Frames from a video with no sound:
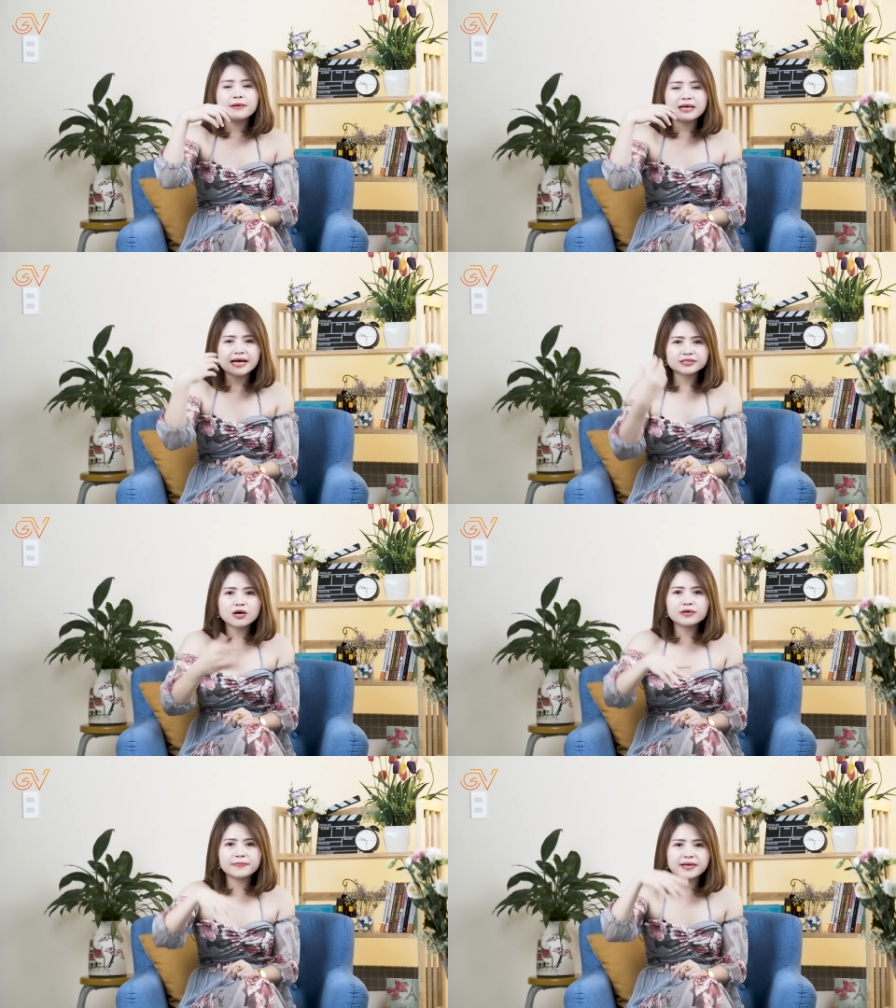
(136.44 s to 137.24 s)
càng
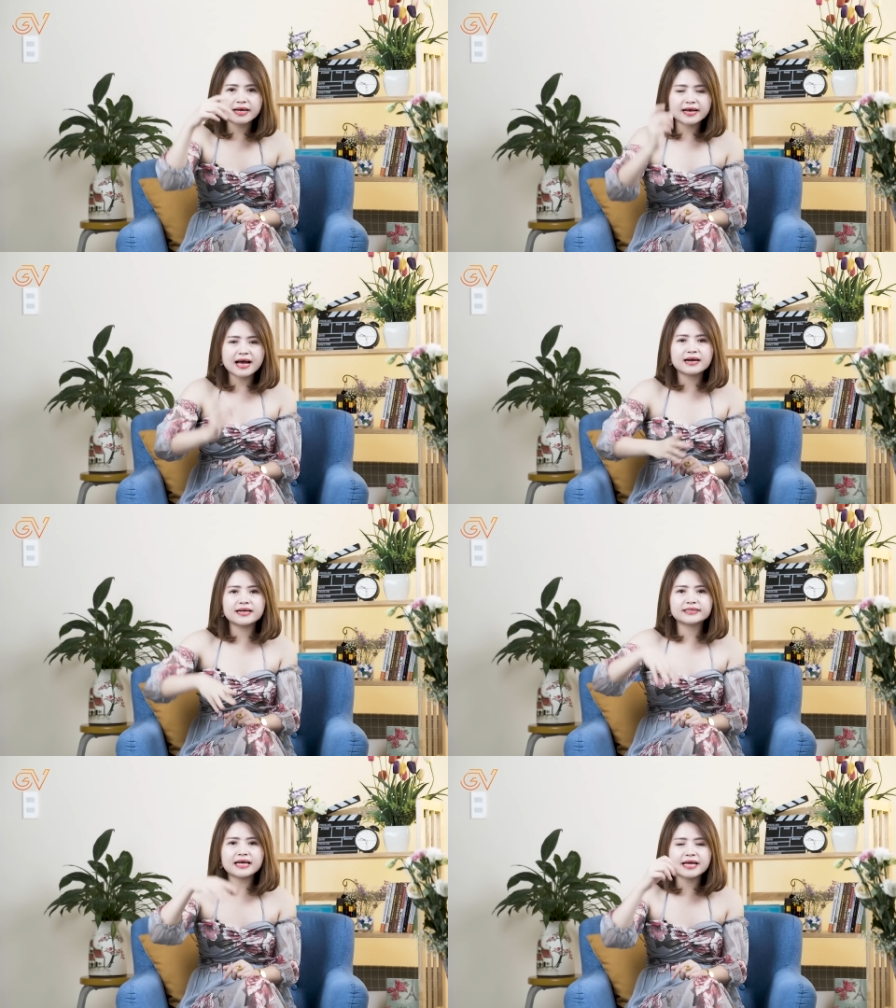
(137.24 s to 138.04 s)
to thì mình lại càng
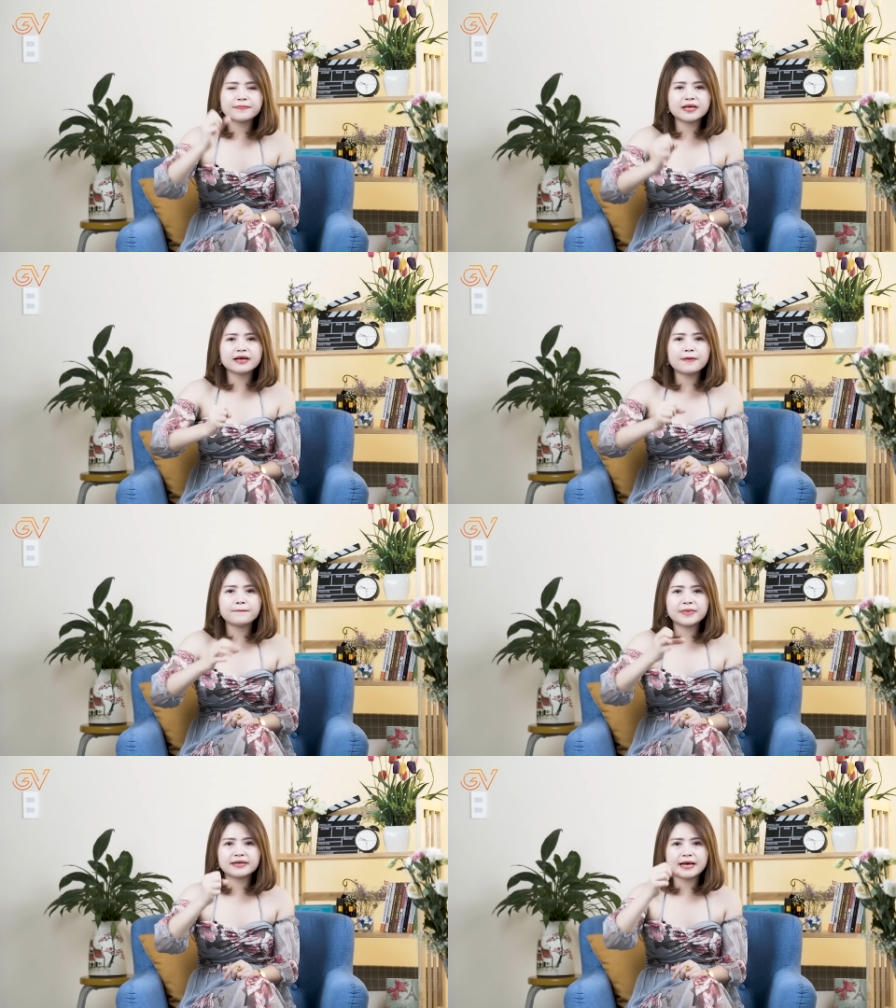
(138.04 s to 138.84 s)
lấy tay mình
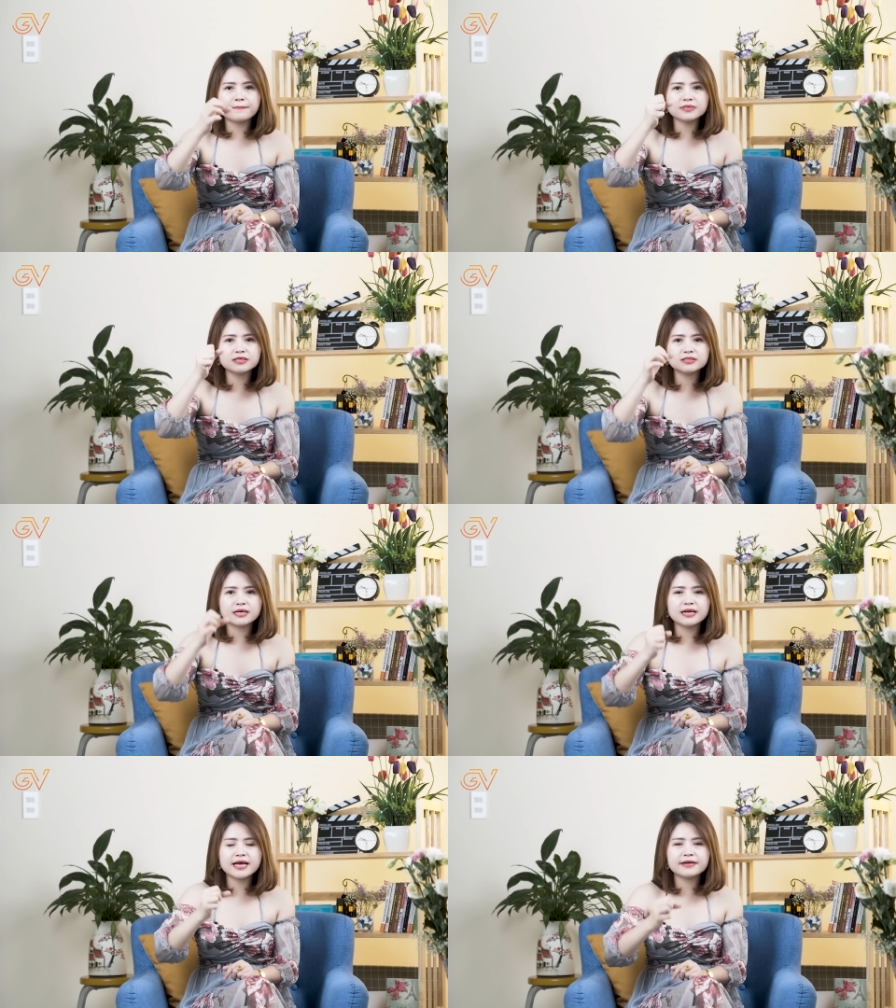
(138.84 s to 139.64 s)
cầm mình nắm từ
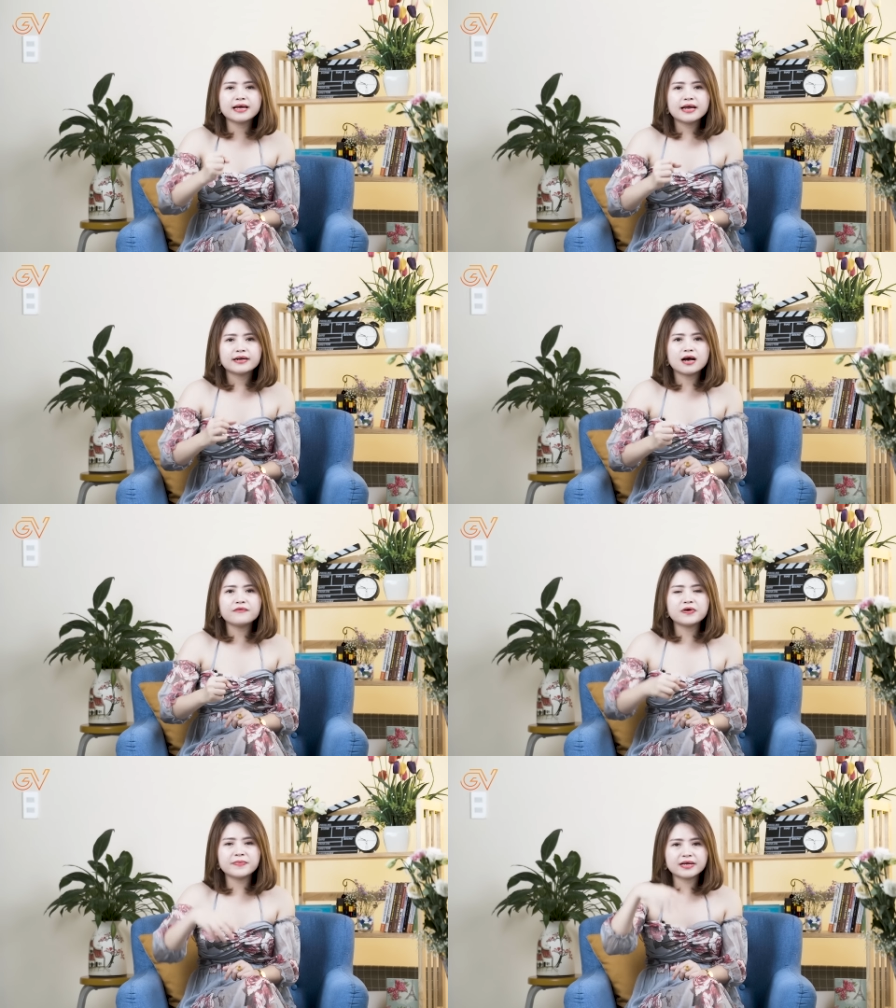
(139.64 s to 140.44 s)
dưới lên đó
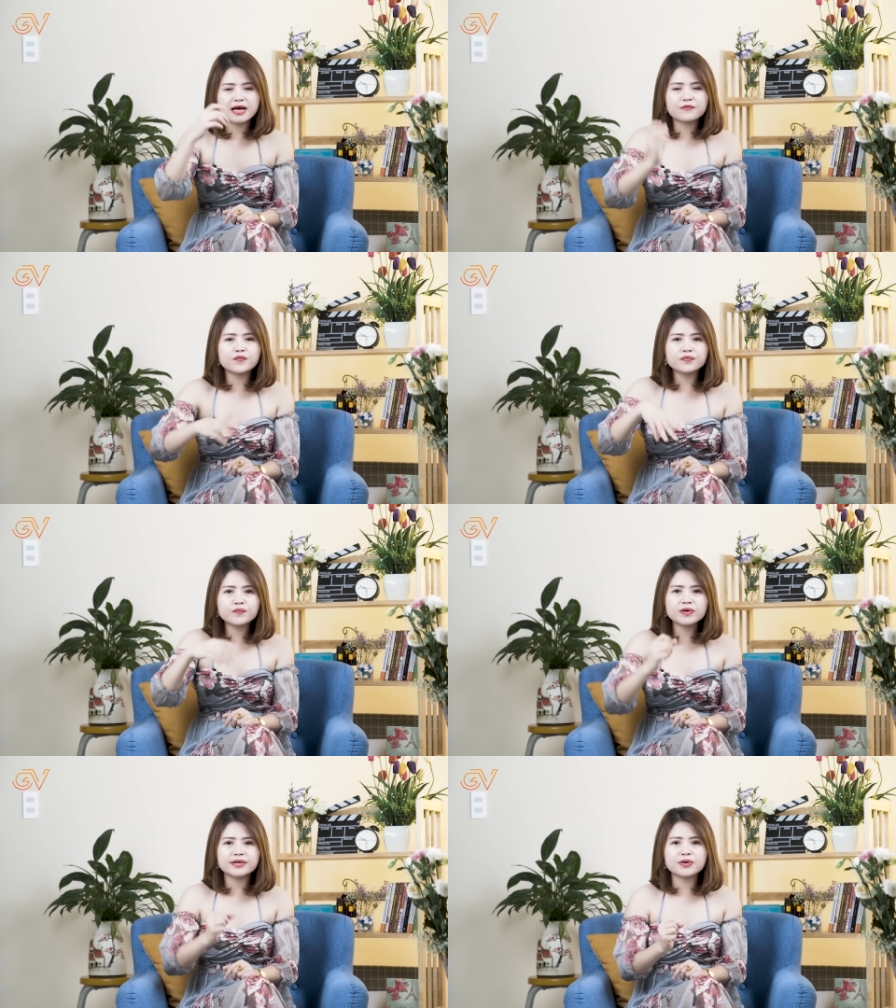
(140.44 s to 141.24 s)
và mình càng vuốt
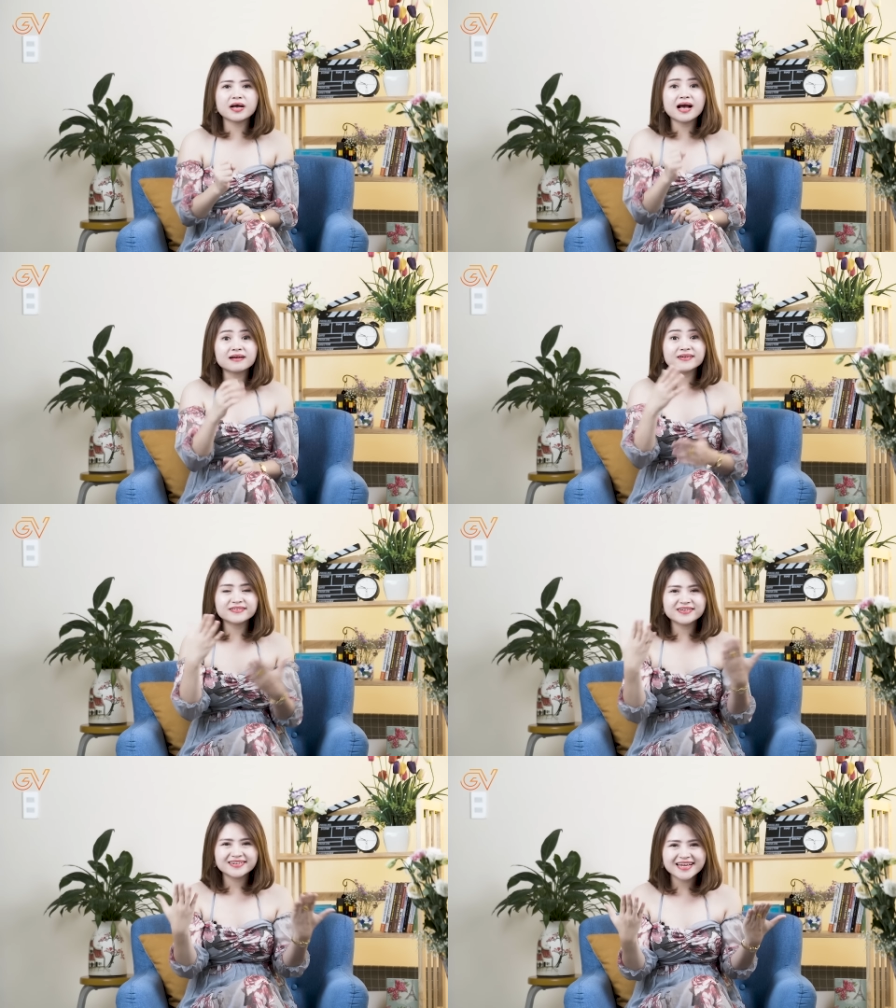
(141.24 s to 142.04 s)
vuốt thì nó càng cứng
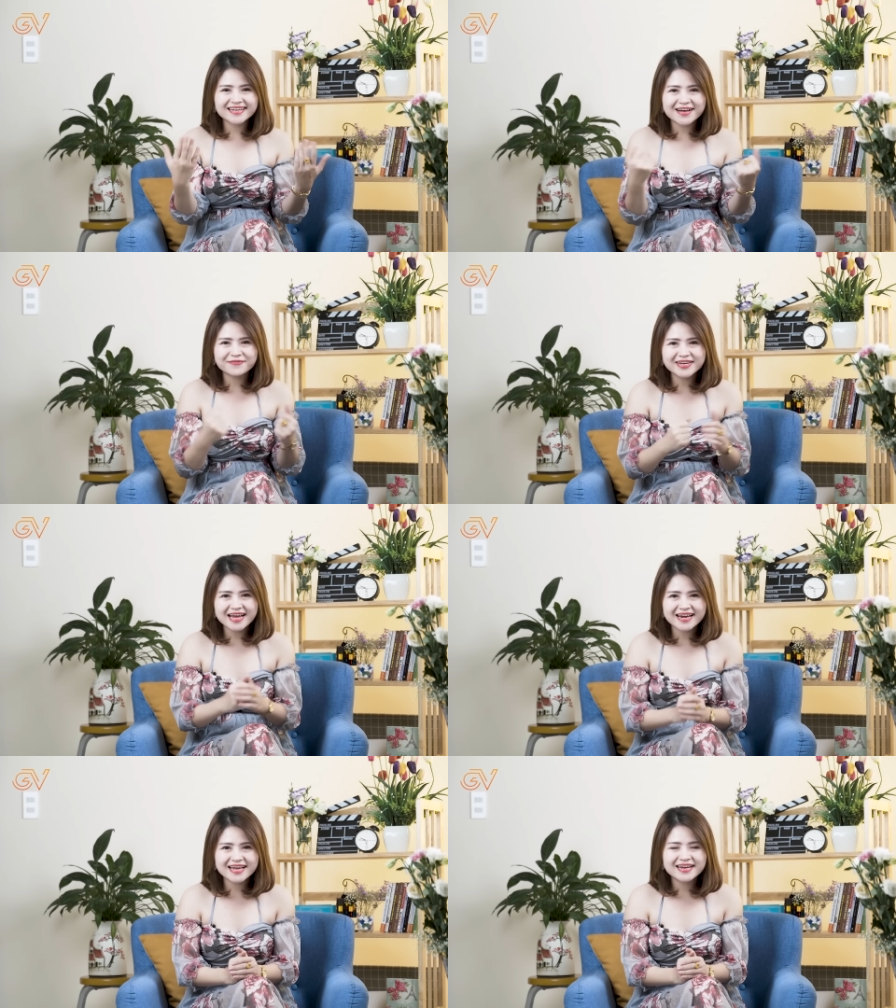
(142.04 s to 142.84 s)
cứng lên càng vĩ
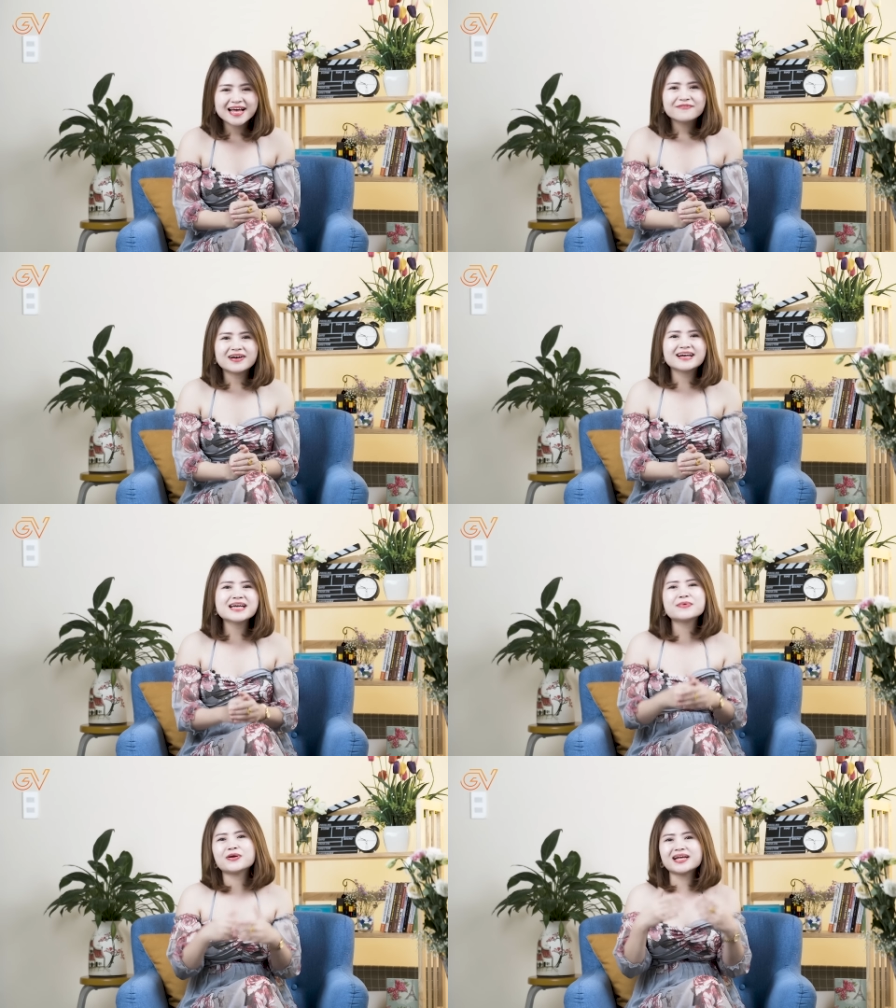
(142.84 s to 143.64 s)
đại lên và
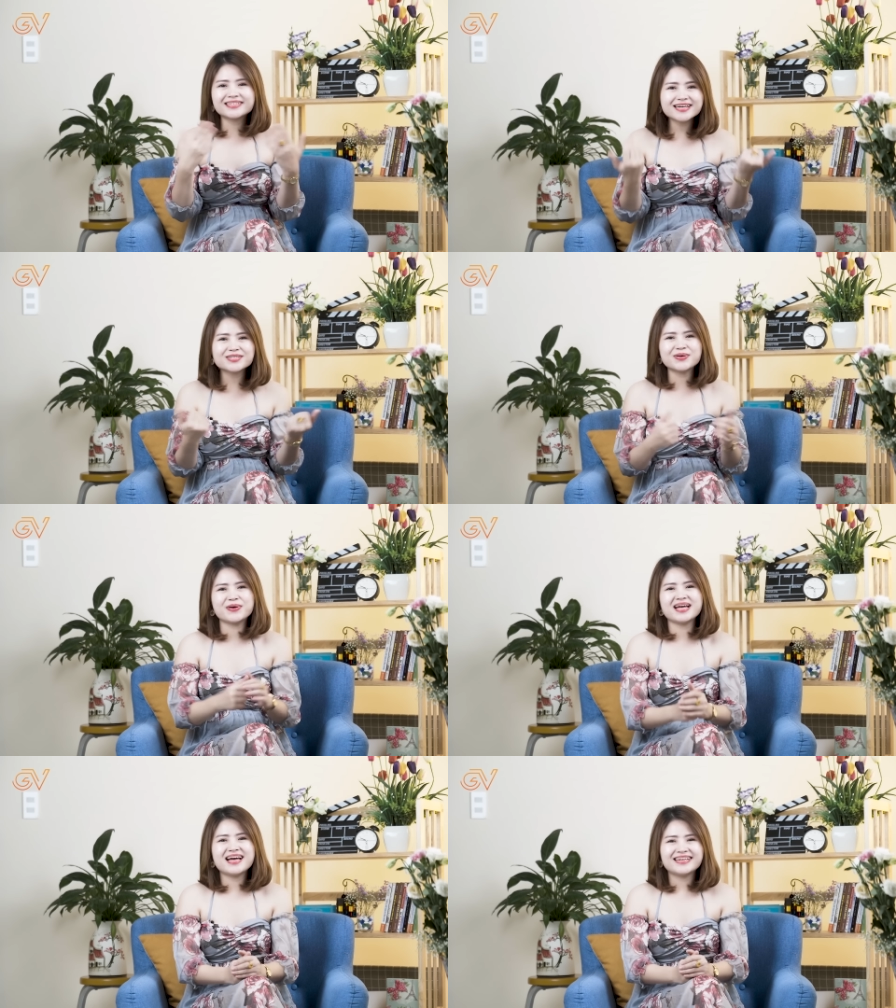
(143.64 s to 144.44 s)
khi mà nó đã thức
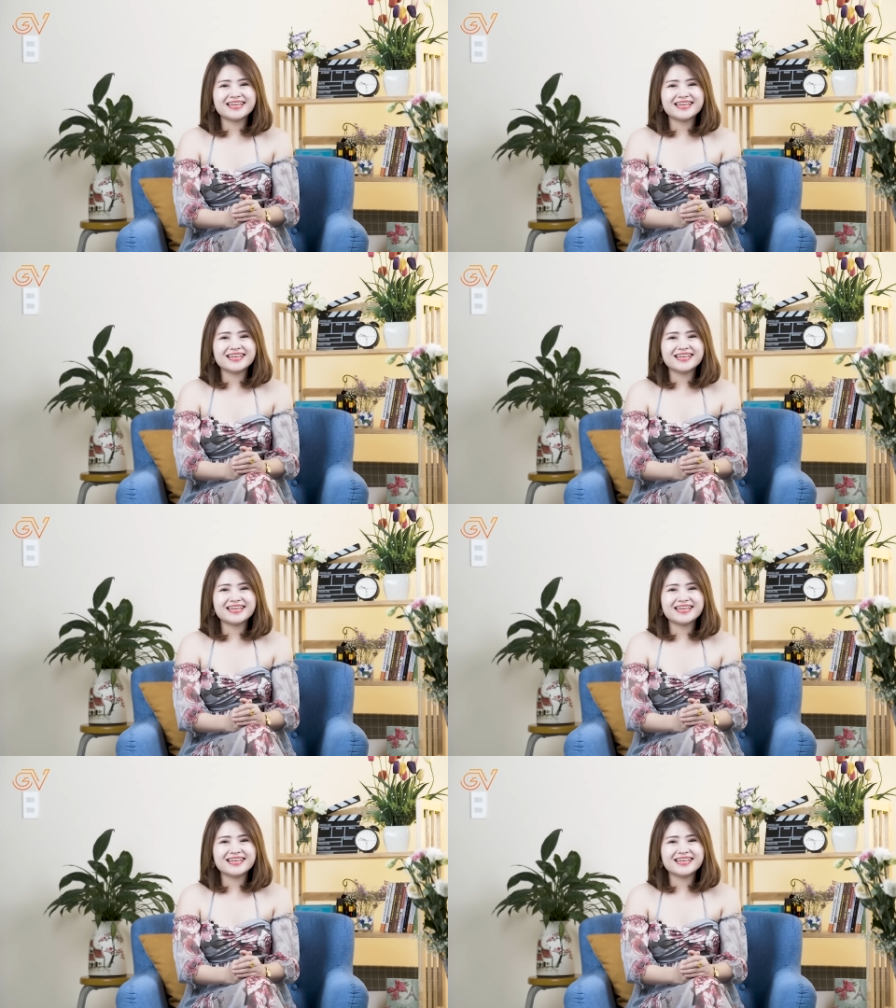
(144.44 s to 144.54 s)
rồi ấy,